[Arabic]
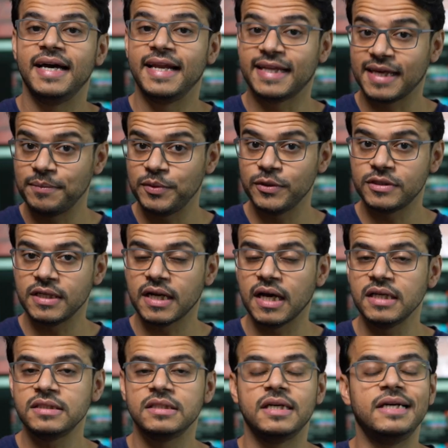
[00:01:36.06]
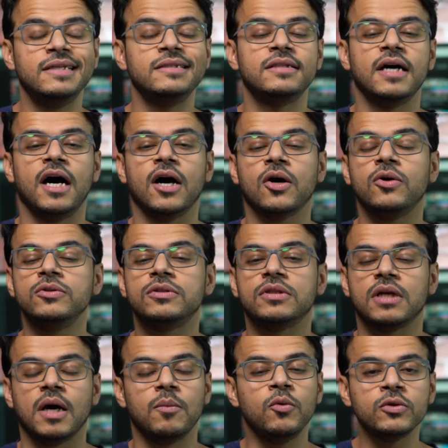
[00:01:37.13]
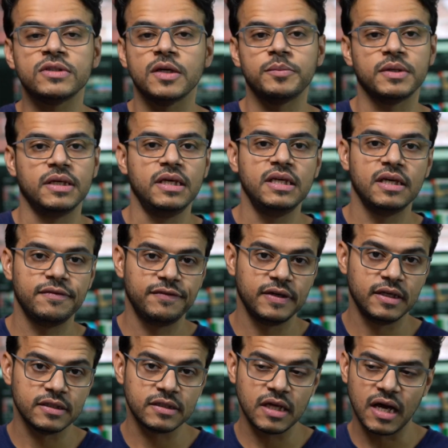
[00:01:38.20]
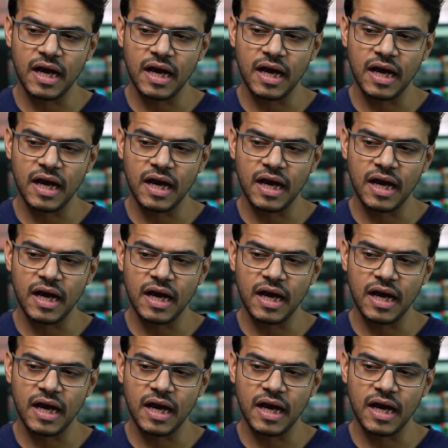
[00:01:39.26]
الكمبيوترات عندها قدره مو طبيعيه في اعطاء